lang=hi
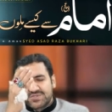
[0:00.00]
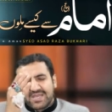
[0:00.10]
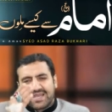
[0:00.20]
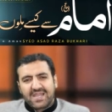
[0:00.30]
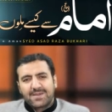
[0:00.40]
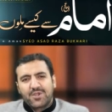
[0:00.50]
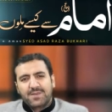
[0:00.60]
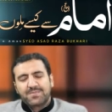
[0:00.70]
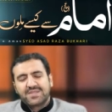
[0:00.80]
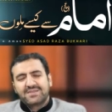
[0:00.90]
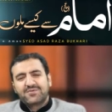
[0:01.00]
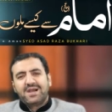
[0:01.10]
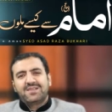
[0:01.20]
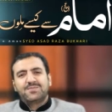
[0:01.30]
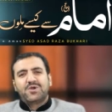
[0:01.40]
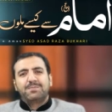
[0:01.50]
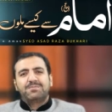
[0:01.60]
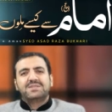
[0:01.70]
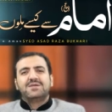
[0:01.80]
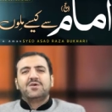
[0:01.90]
सल अला महमद व आल
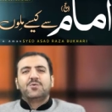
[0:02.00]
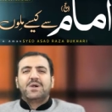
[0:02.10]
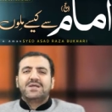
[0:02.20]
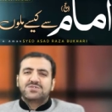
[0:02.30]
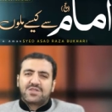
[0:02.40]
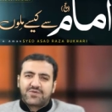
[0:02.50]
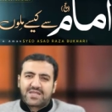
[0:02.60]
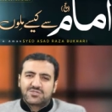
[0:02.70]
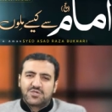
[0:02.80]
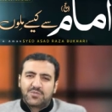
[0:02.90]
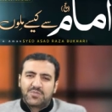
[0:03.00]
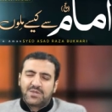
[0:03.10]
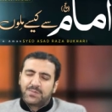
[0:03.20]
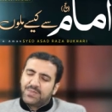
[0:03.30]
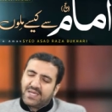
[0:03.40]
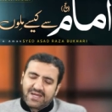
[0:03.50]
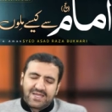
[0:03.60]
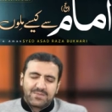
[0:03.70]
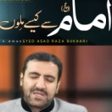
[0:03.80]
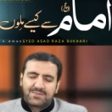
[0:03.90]
महमद व जहम फ़ारजहम
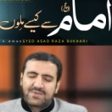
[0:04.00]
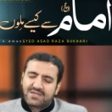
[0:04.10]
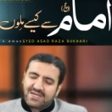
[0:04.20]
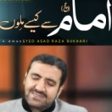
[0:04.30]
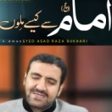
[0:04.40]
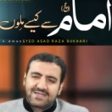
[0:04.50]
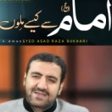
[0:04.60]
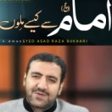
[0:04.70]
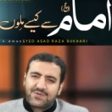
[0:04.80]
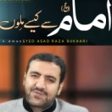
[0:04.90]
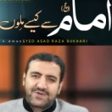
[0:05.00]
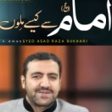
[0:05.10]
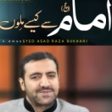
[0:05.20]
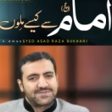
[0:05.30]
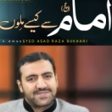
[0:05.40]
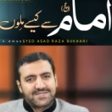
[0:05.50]
बेकायम अजल फ़ारज